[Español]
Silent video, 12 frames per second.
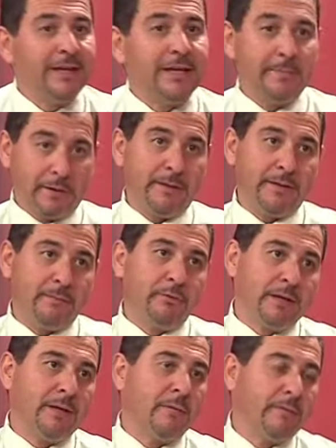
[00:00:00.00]
Y Valverde,
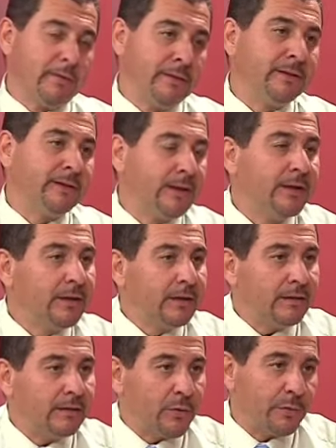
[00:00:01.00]
pues amablemente
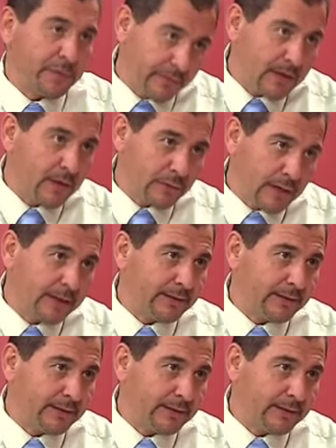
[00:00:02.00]
no cedía unas